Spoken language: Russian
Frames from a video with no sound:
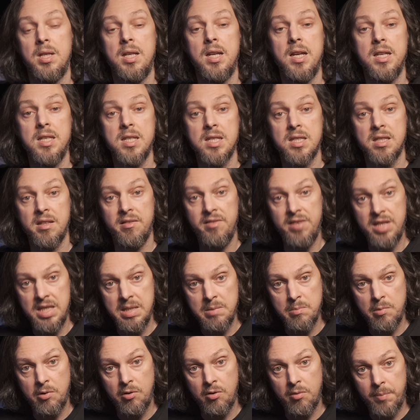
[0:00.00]
для
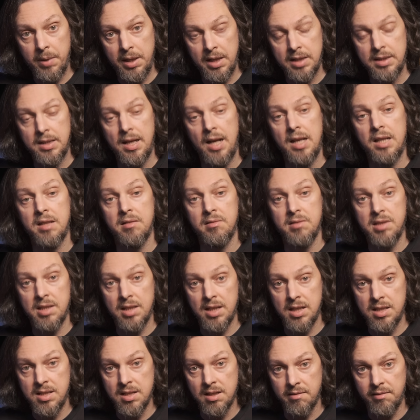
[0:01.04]
независимого поканального
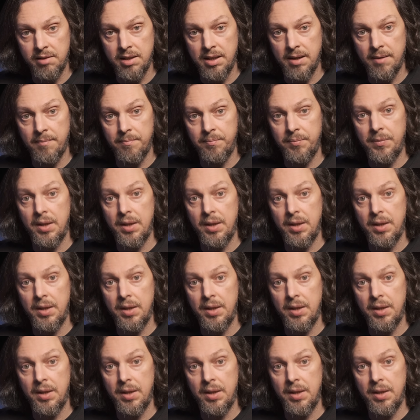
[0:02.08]
декодирования.